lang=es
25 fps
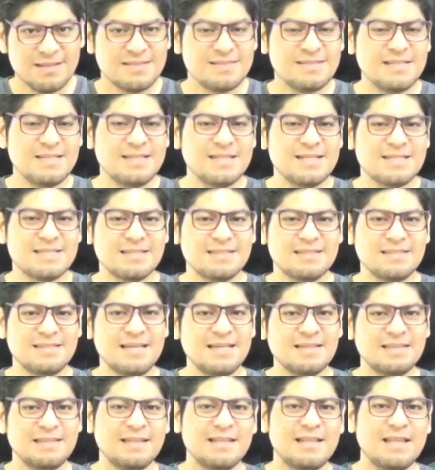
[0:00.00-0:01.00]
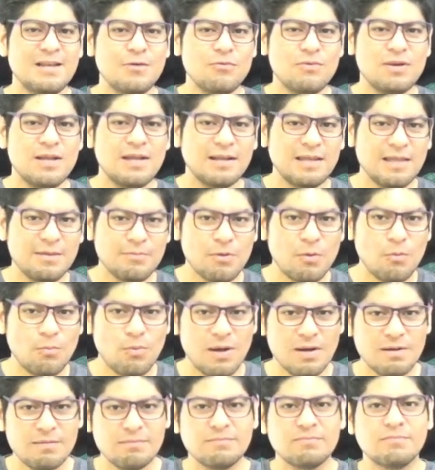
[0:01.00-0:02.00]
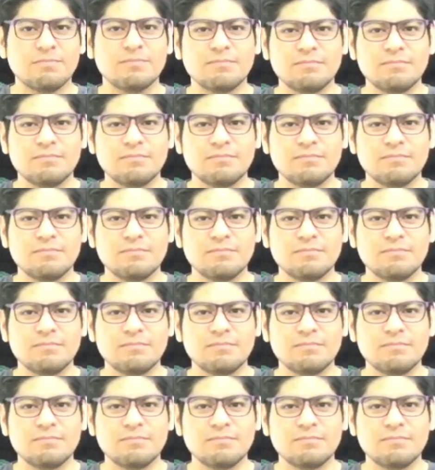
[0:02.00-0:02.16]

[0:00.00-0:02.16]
sin necesidad de tener un Xbox One.